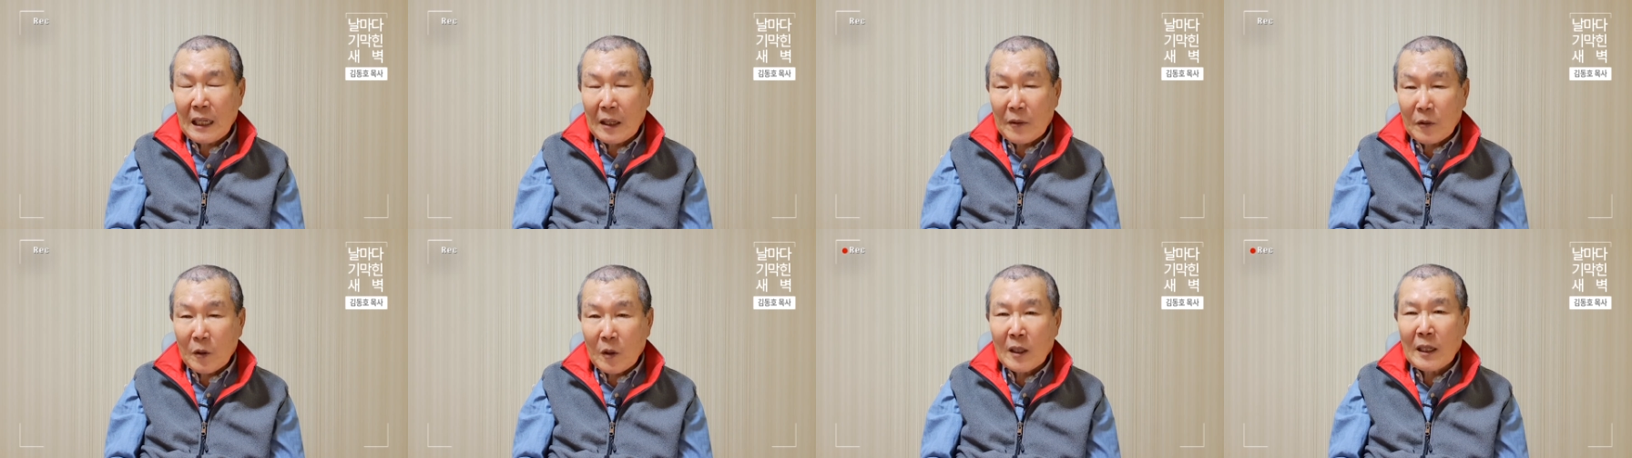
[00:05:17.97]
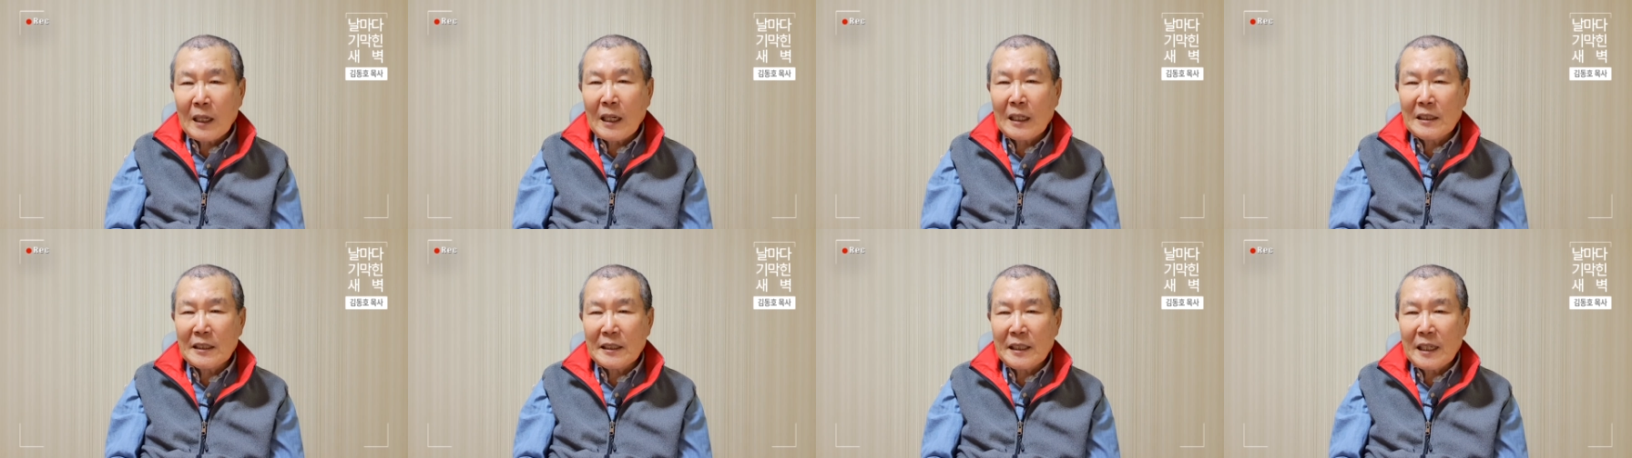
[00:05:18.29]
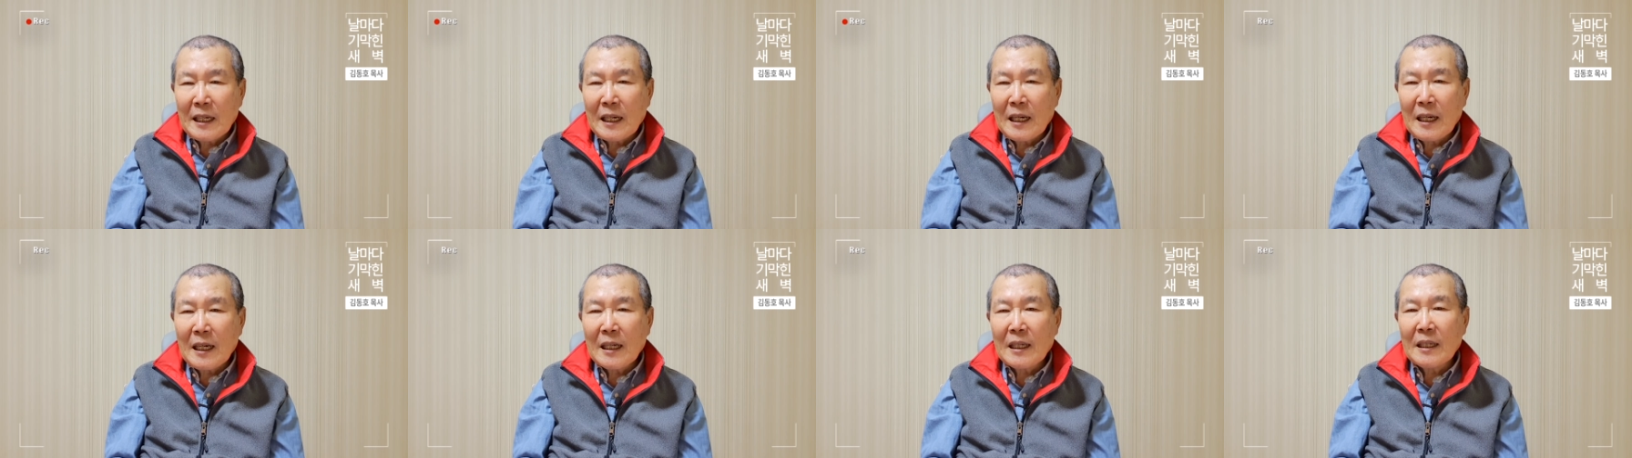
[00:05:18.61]

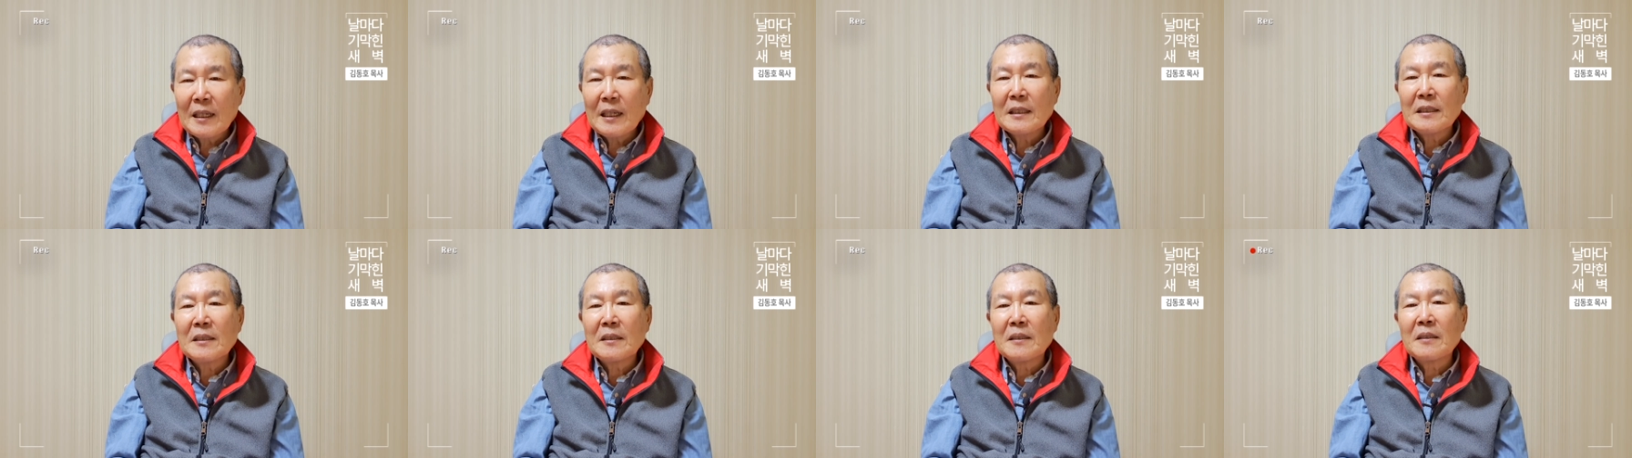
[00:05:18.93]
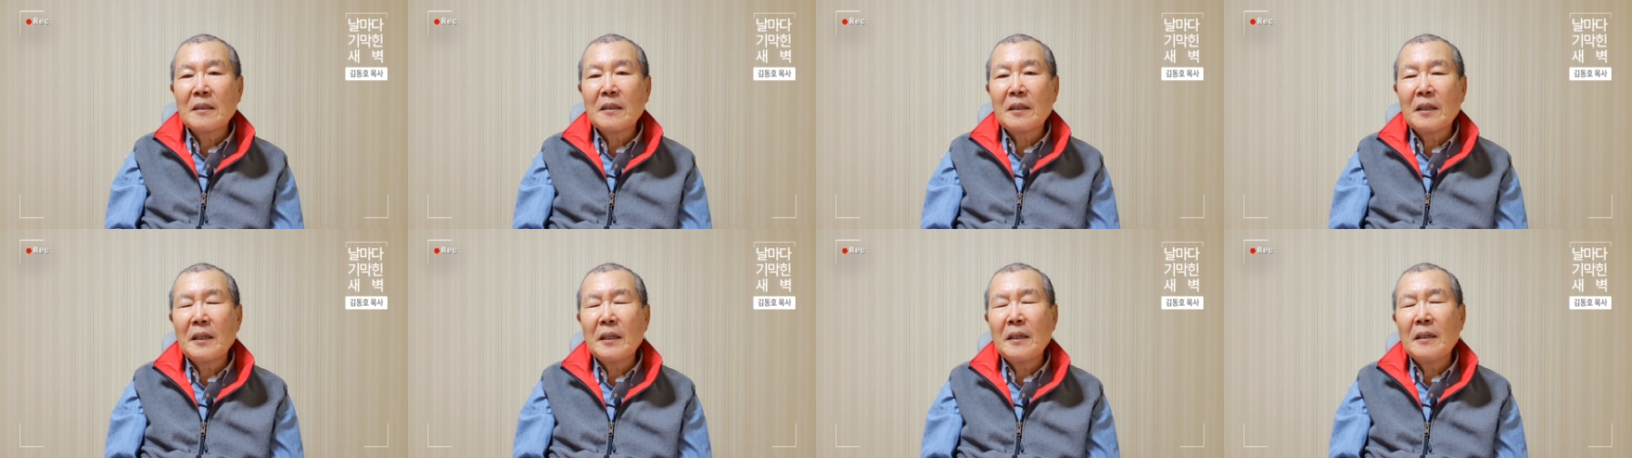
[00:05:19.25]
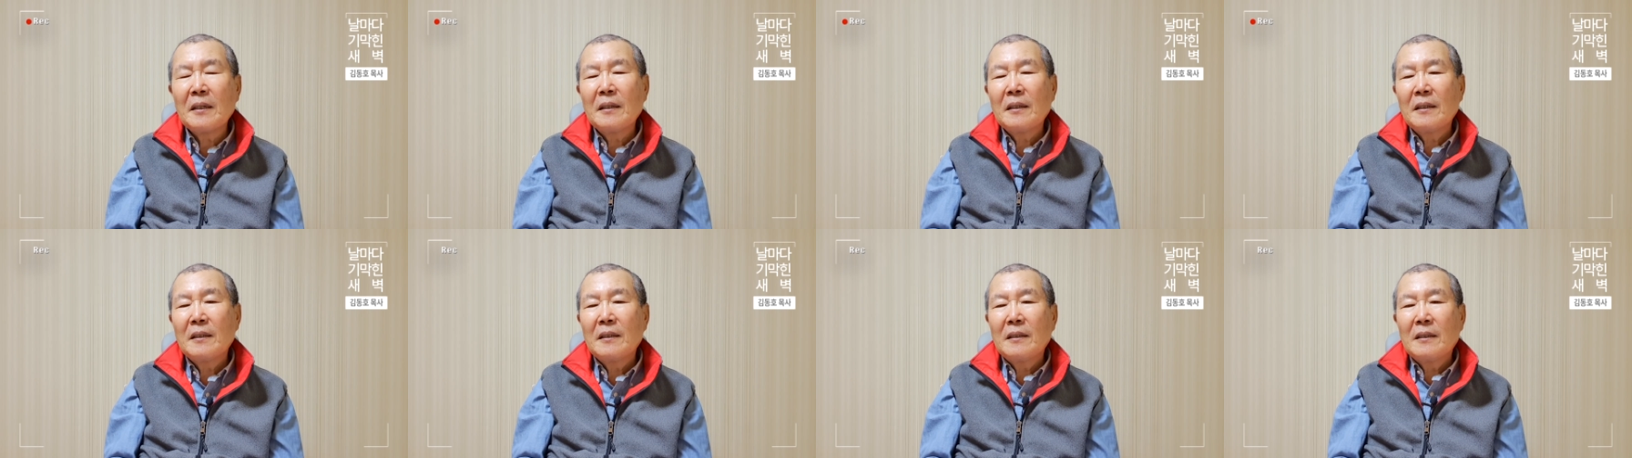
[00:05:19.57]
원하느냐 이랬을 때
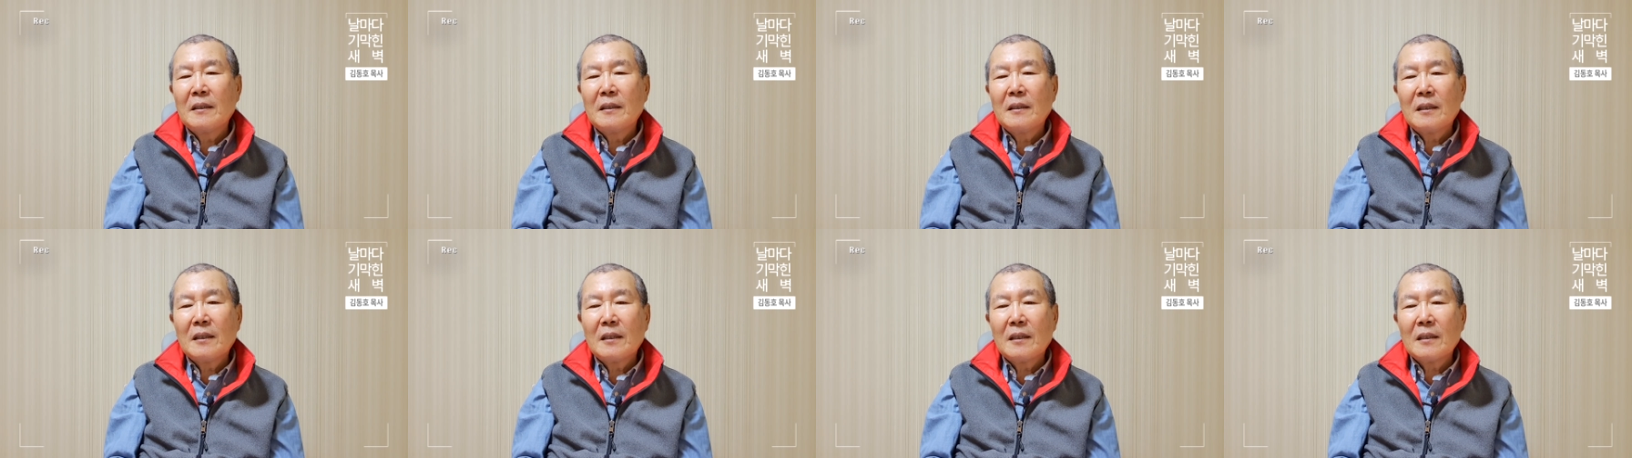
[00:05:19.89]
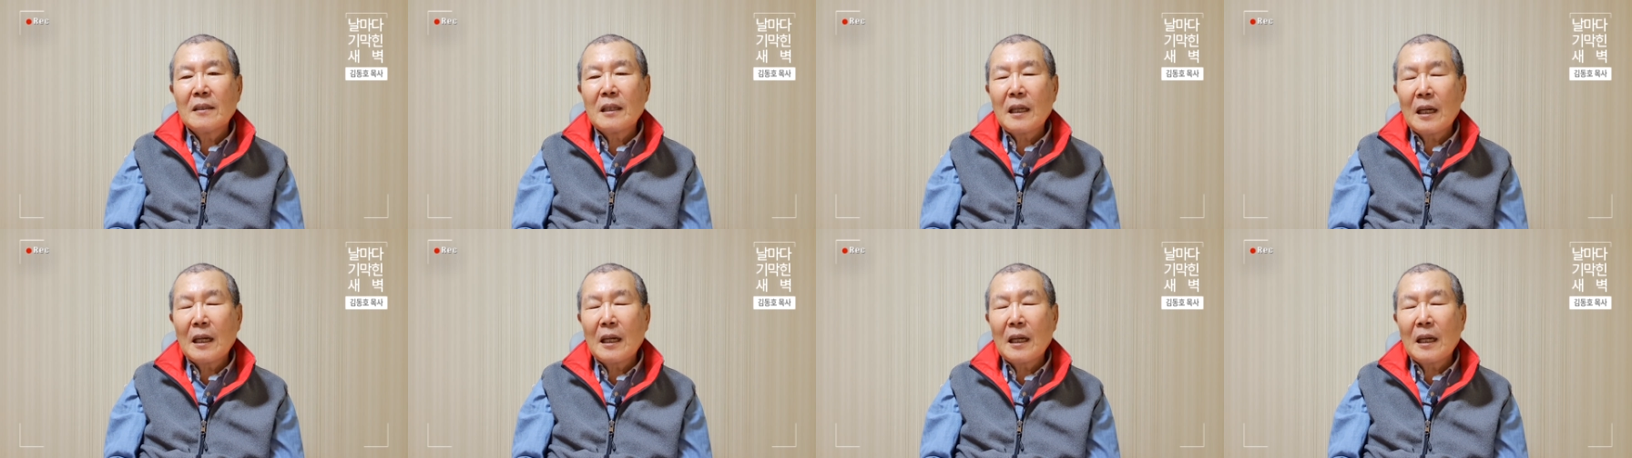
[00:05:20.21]
아,